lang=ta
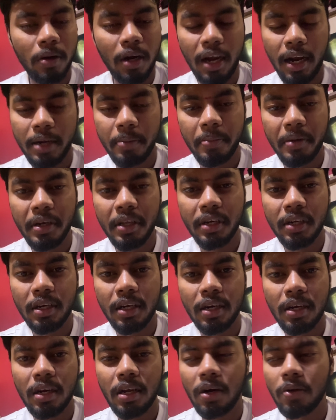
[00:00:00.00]
அட்மின்
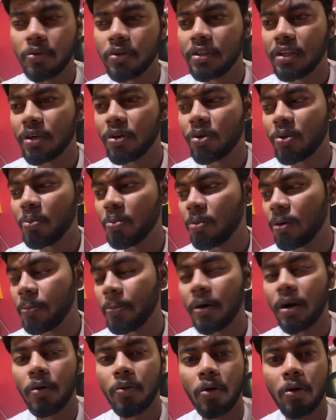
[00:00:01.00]
இருக்காருங்களா அவரு தாங்க ரொம்ப
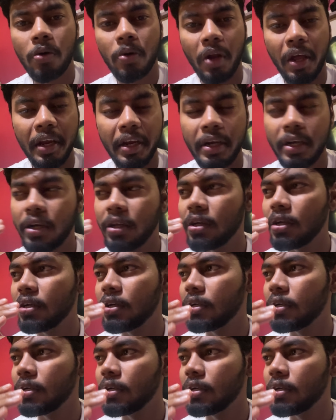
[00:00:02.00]
பாவம் நைட்டு